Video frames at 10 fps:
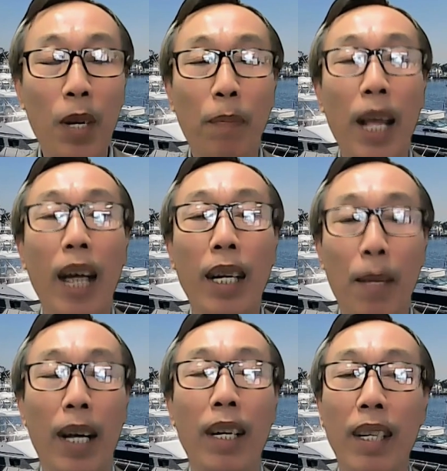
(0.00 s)
hợp tác
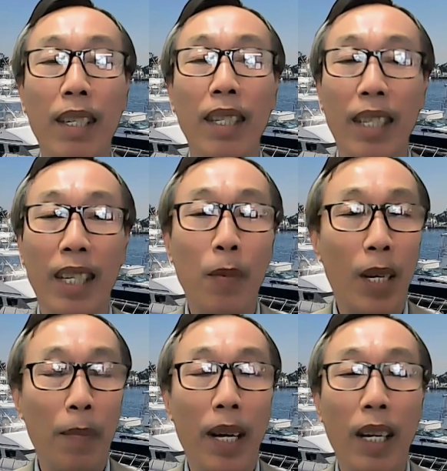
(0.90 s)
làm ăn những cái mối
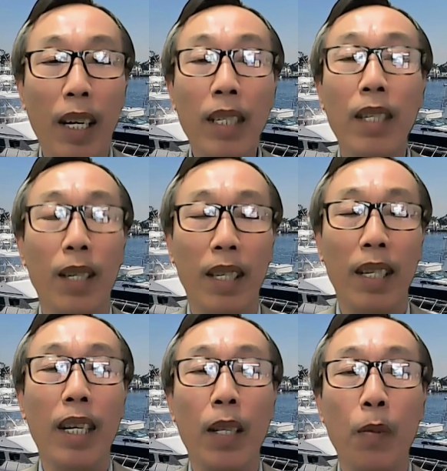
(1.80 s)
làm ăn lớn cho
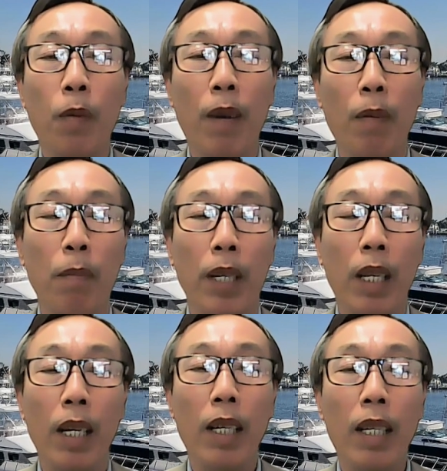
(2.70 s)
ngành quốc phòng Mỹ
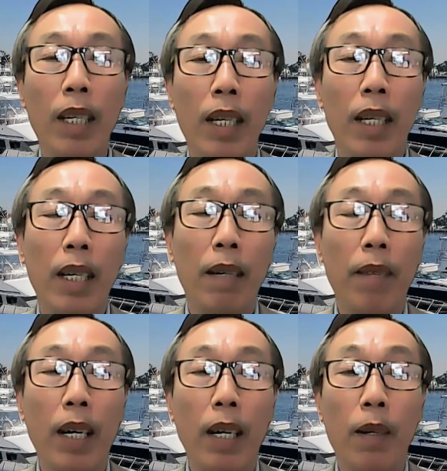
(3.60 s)

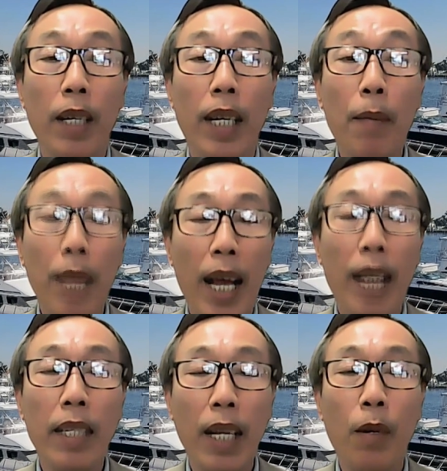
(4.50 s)
vào ngày 22
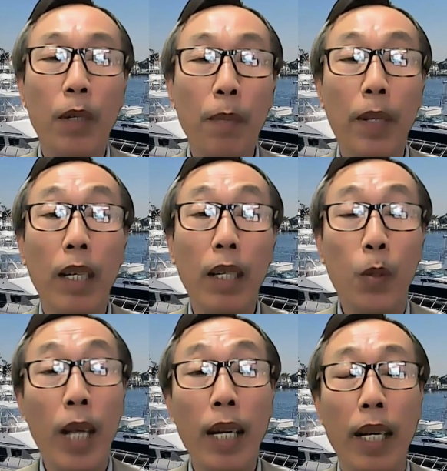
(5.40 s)
tháng 6 sắp tới
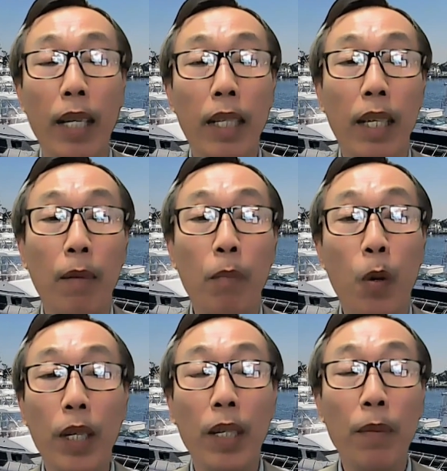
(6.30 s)
cuối tháng này thì ông
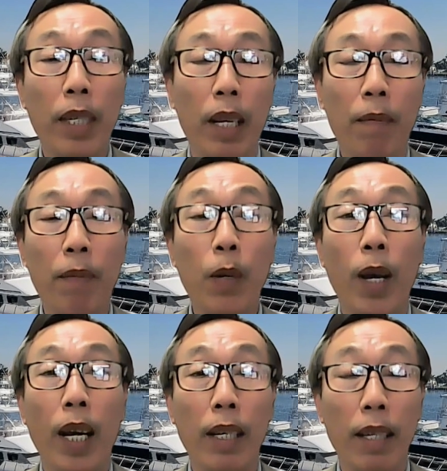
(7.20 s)
Modi sẽ dẫn phái
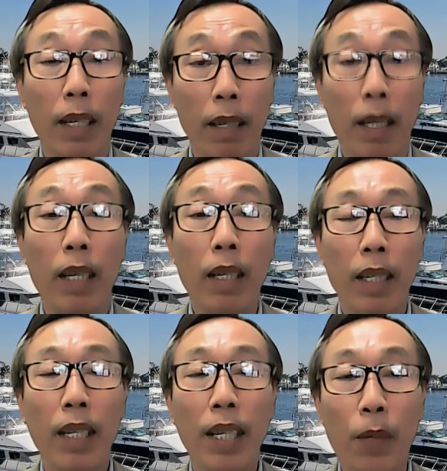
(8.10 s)
đoàn lớn
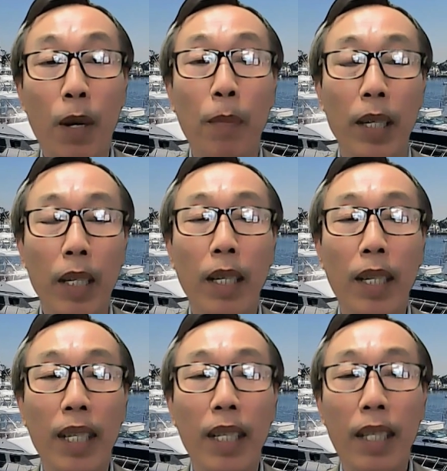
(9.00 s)
đi qua Mỹ
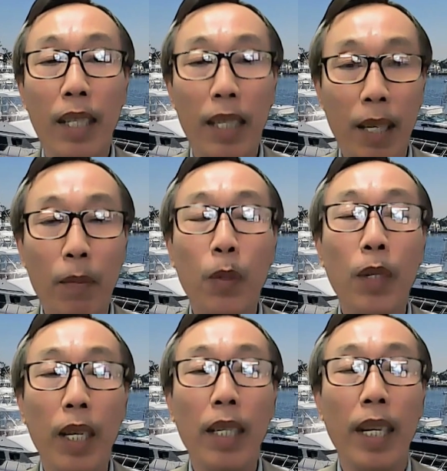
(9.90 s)
trong cái
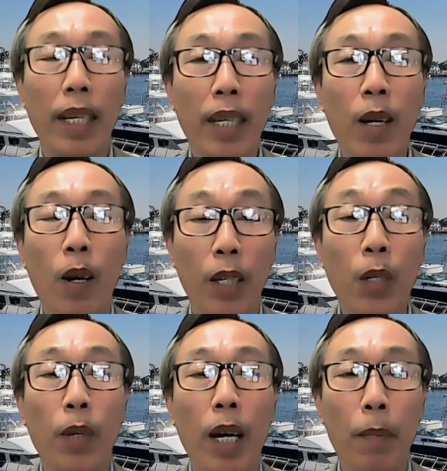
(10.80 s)
chuyến đi này sẽ còn
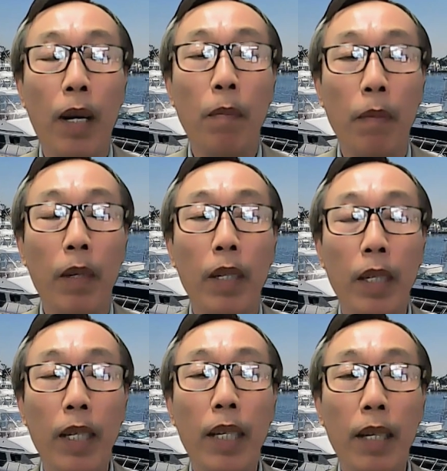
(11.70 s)
nhiều cái hợp đồng
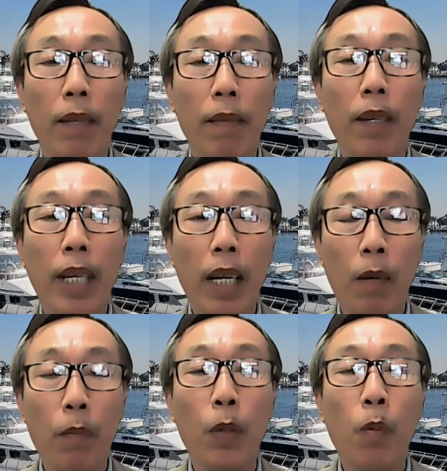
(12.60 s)
với các
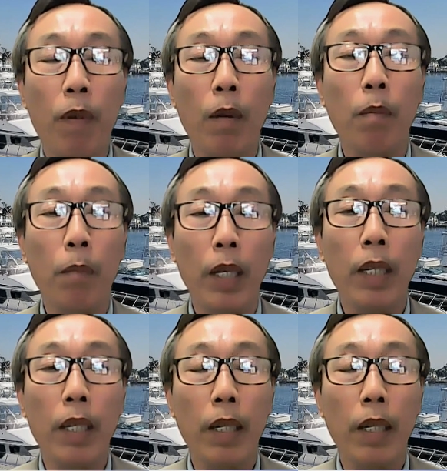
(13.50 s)
công ty quốc phòng Mỹ.